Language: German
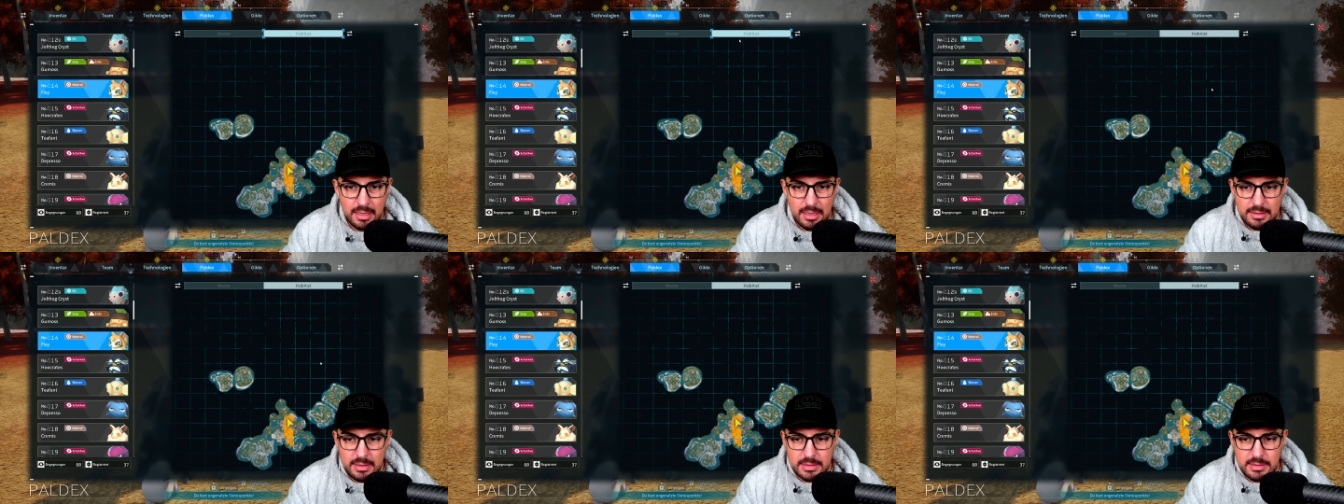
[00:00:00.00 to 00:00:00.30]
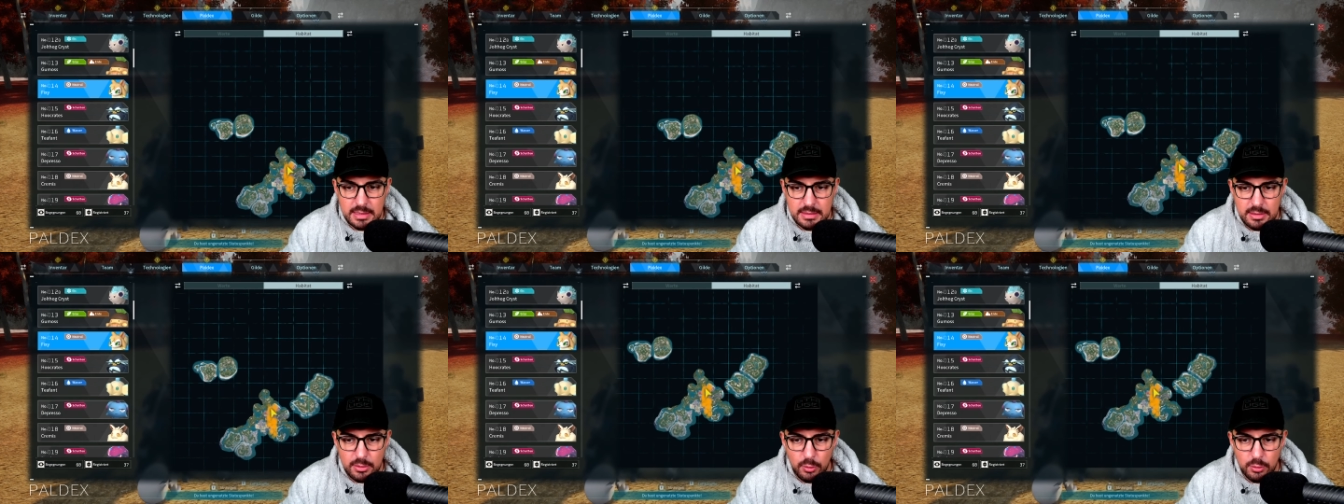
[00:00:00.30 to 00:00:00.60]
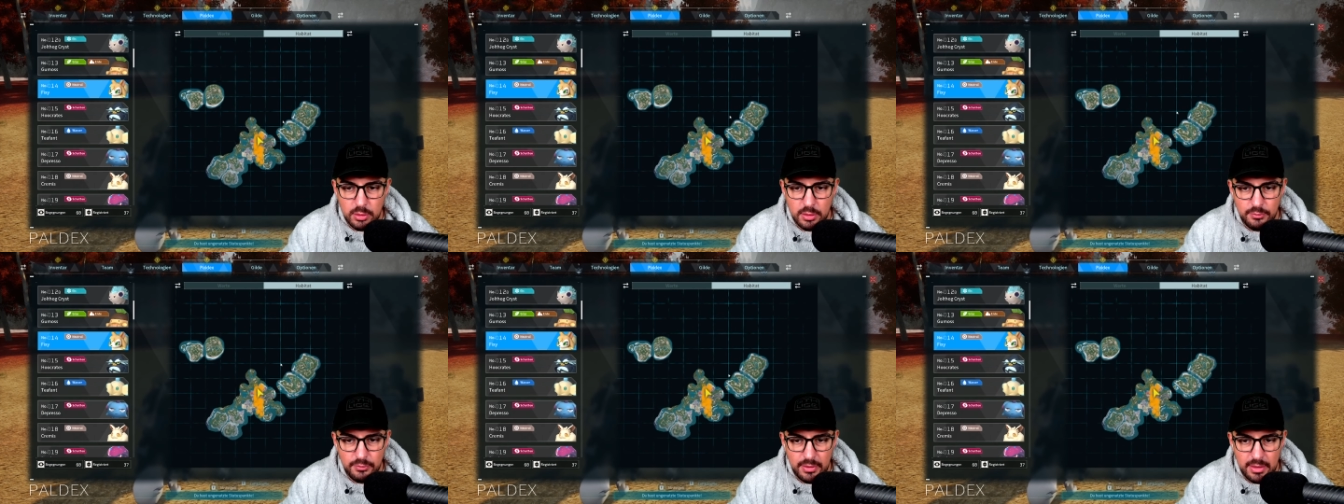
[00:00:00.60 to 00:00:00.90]
Dann seht ihr
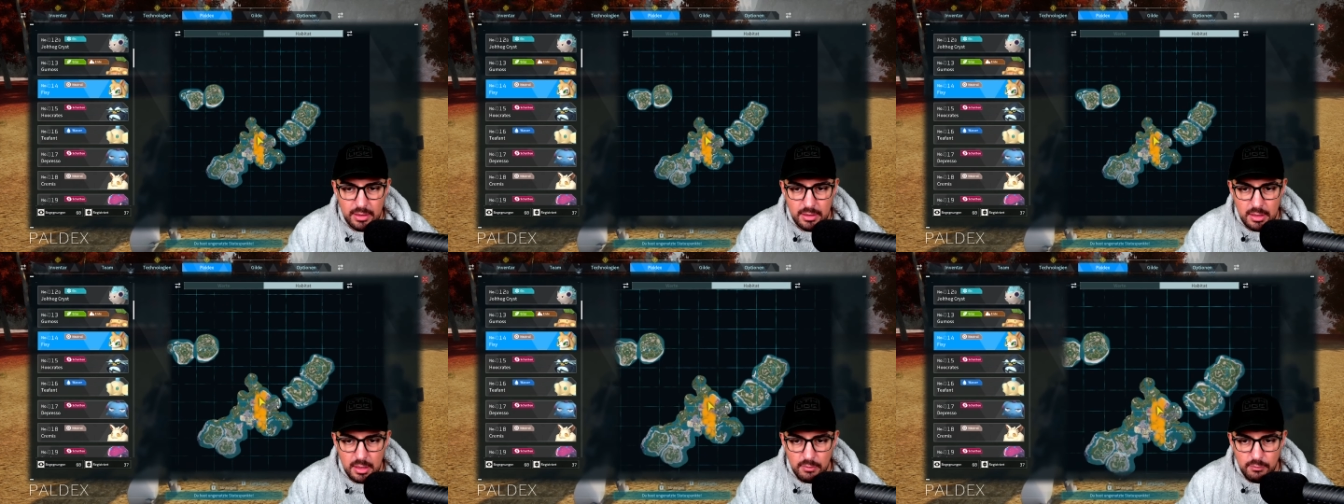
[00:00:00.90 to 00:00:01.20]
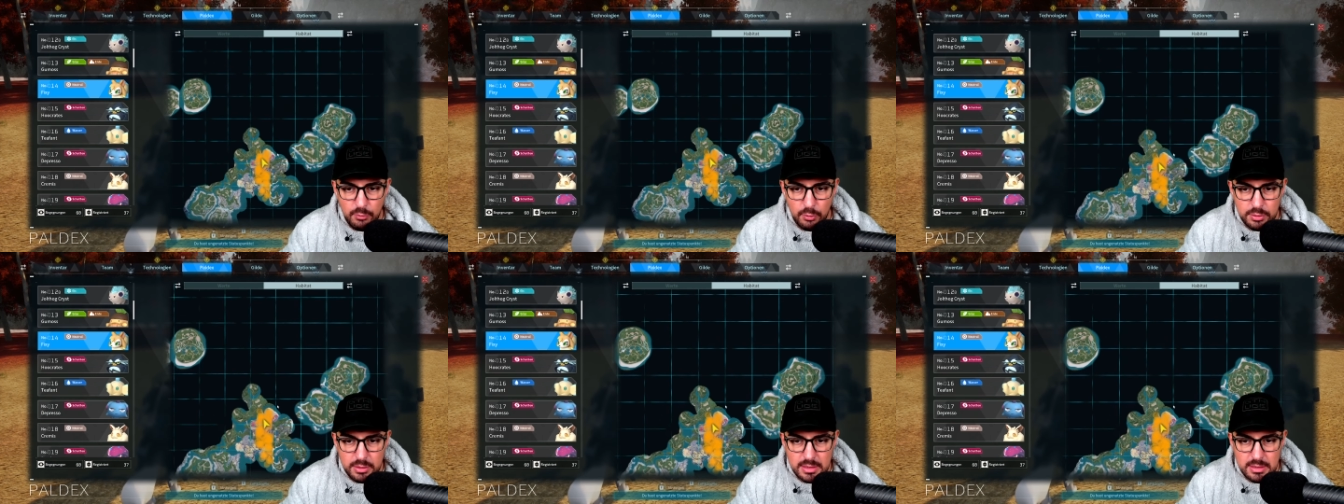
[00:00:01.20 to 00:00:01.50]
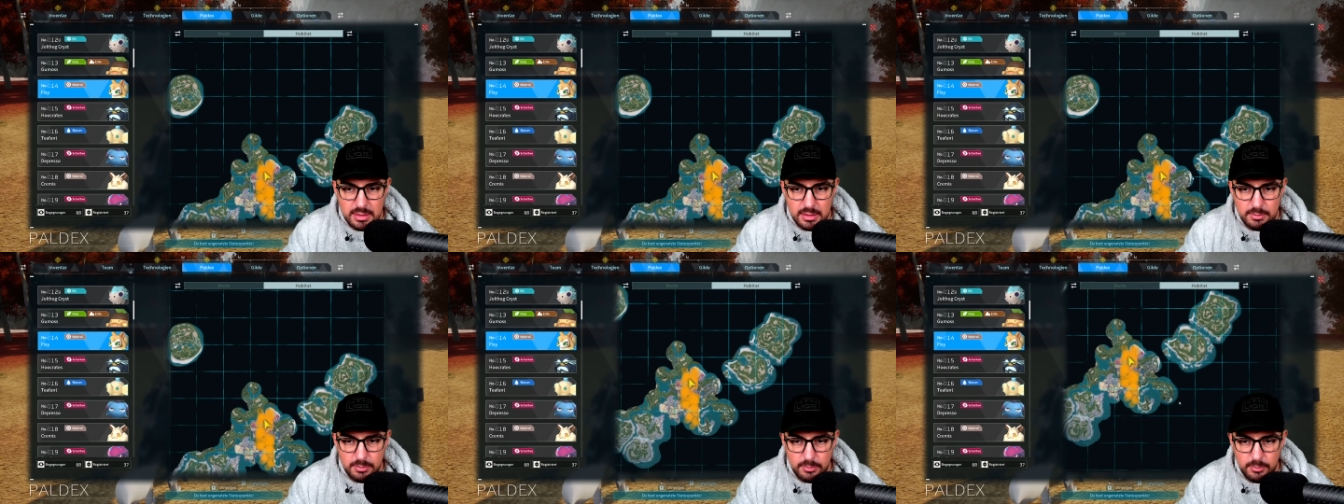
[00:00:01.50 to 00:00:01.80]
ungefähr, wo
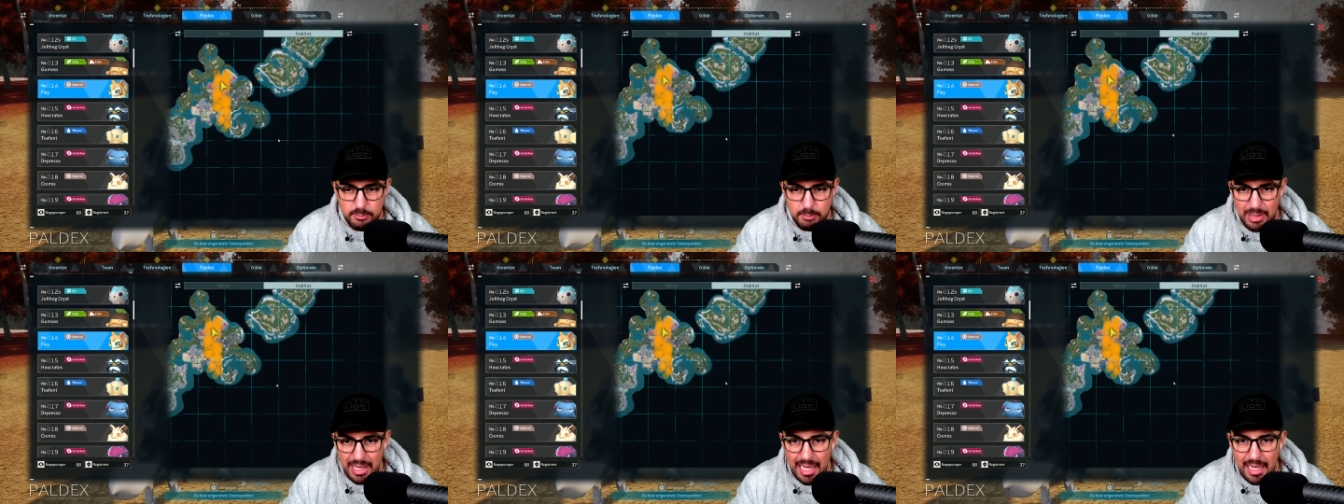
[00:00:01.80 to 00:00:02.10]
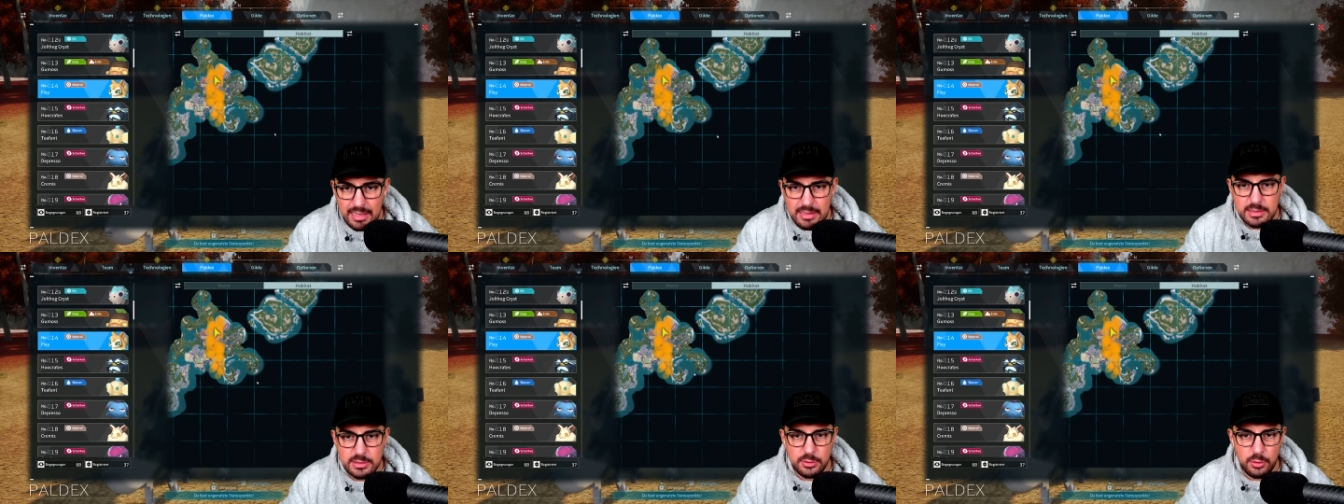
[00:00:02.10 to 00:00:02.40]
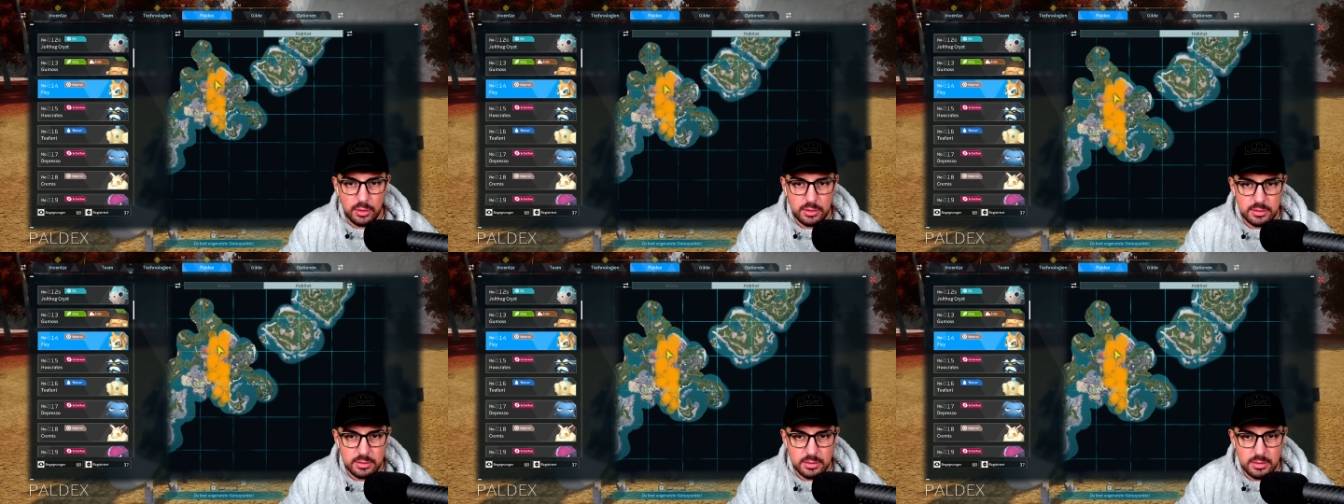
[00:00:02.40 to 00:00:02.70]
diese
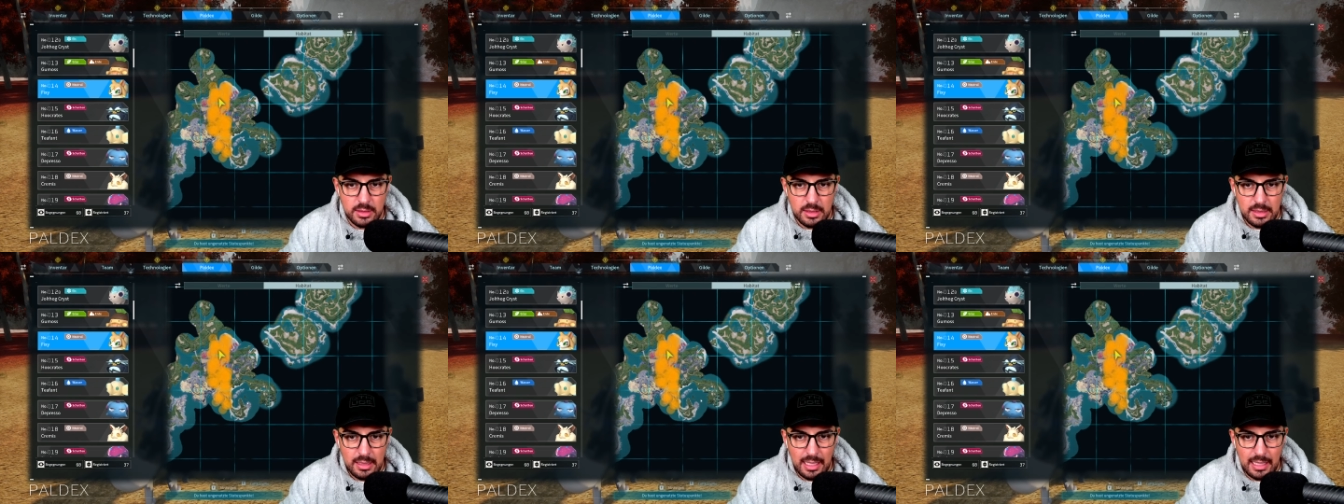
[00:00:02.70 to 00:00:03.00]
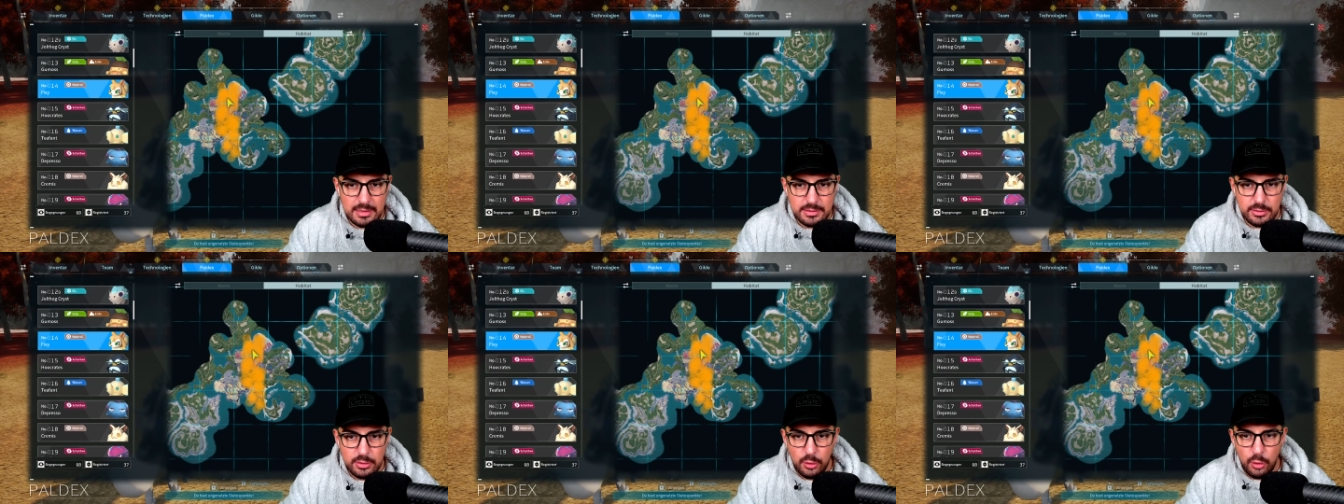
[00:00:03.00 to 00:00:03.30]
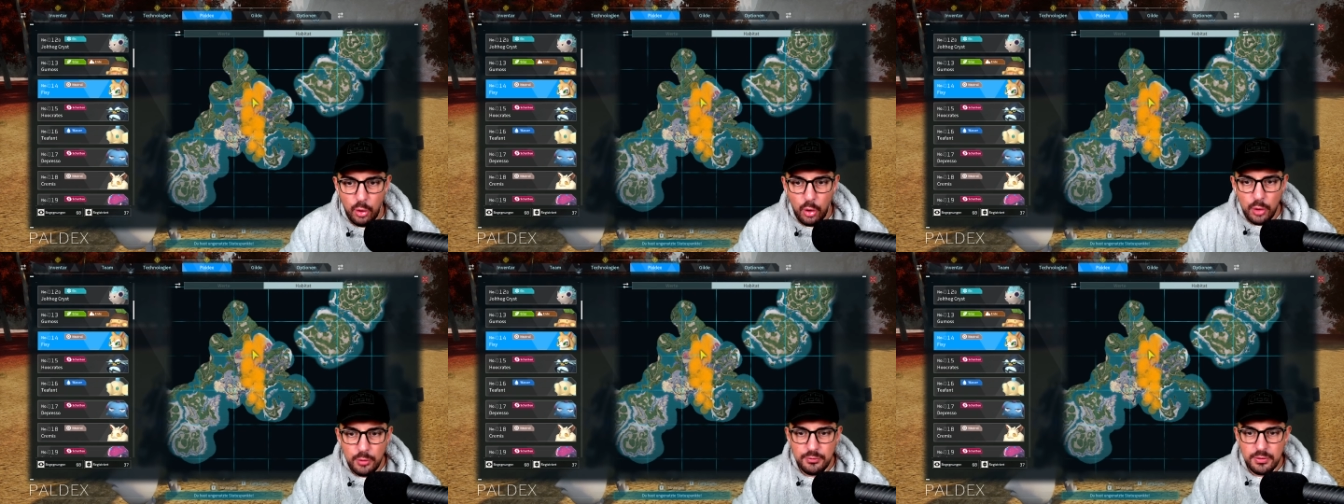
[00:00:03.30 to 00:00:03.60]
Palsorten halt
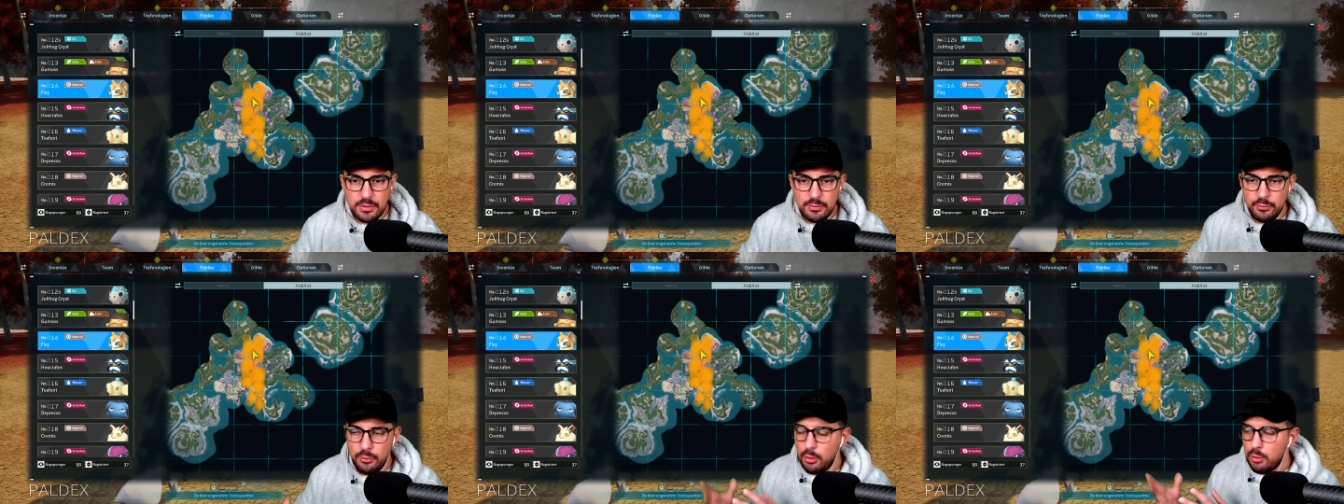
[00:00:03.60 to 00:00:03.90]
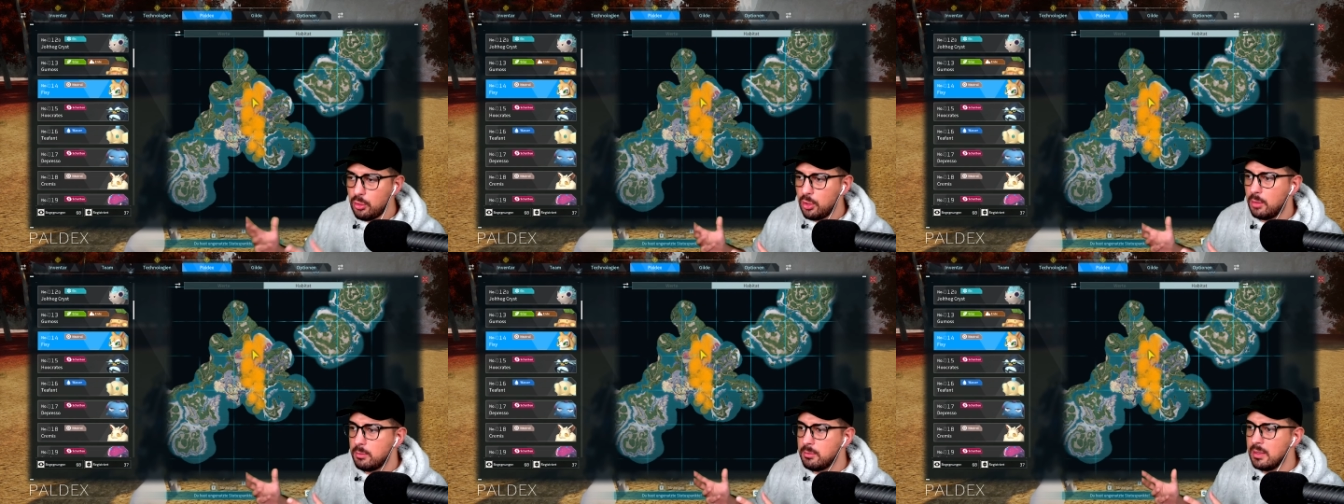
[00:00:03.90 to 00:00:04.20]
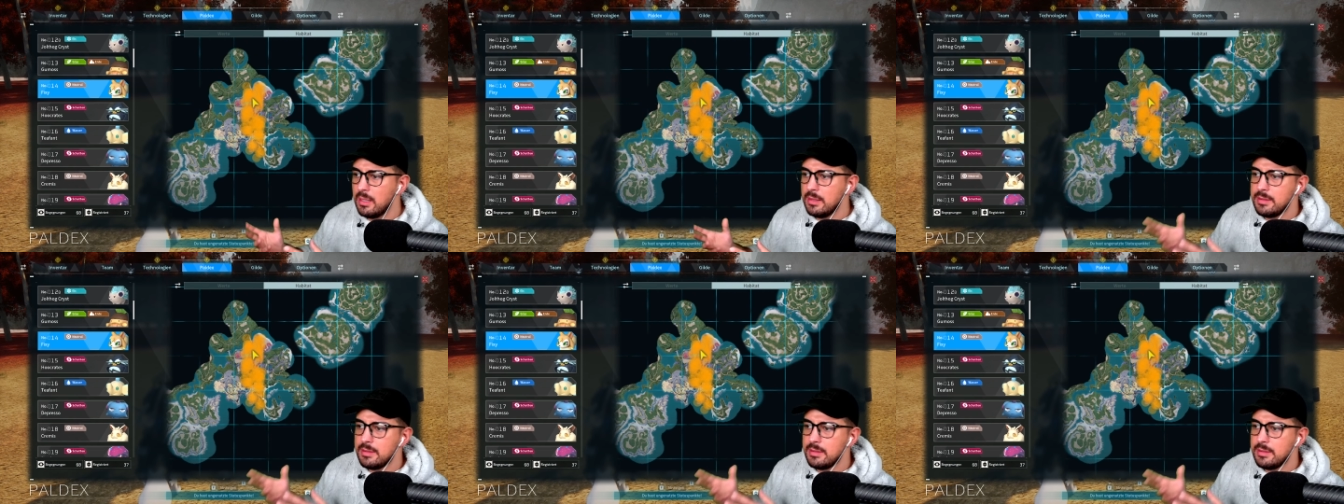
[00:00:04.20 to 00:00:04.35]
häufig vorkommen.